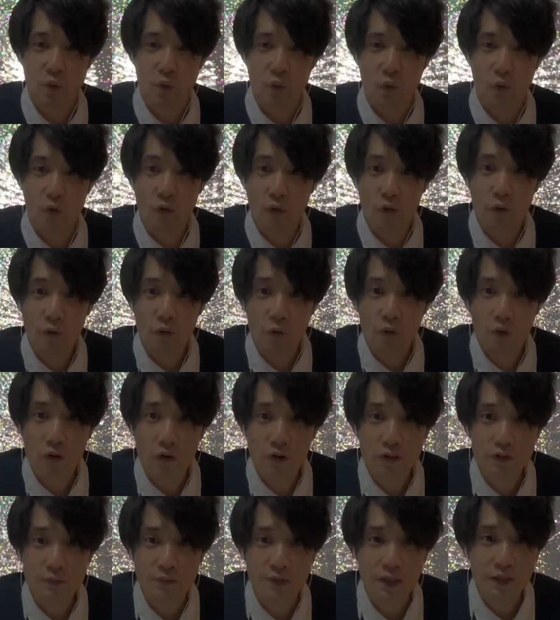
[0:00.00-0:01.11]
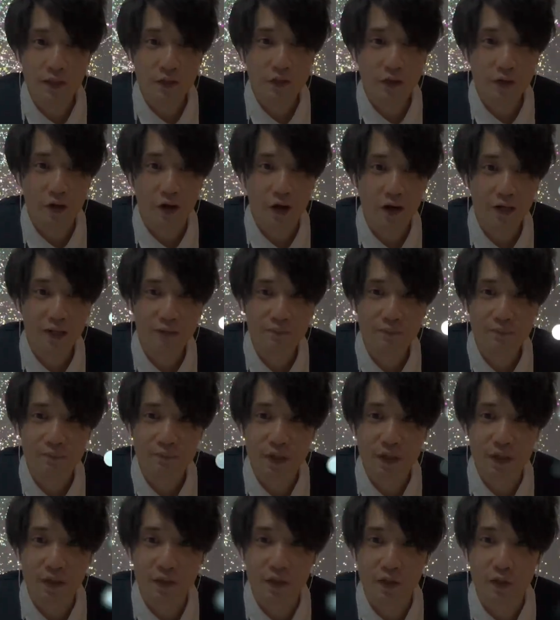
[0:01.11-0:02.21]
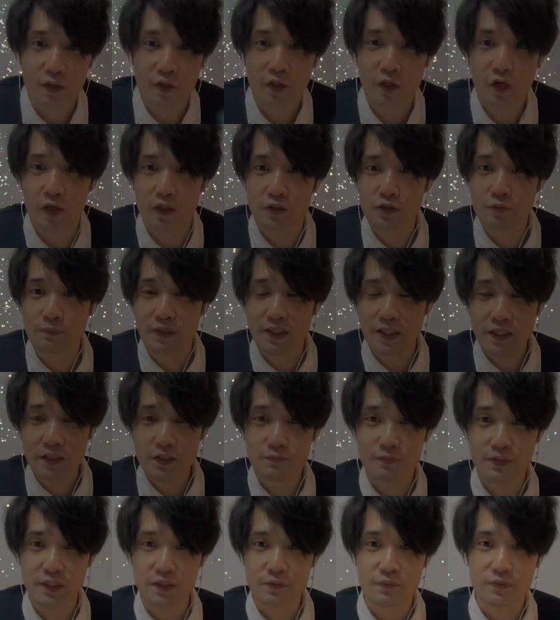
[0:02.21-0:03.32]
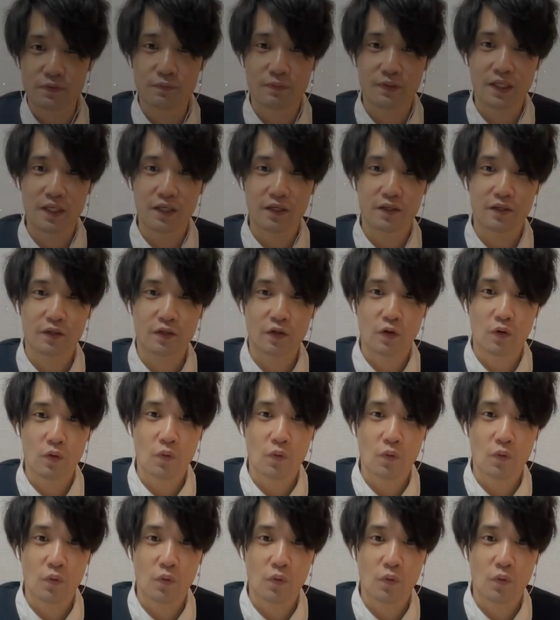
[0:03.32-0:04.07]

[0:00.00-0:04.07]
おおえちょっと待ってなんか花火みたいななんかちょっと待ってちょっと待ってちょっと待って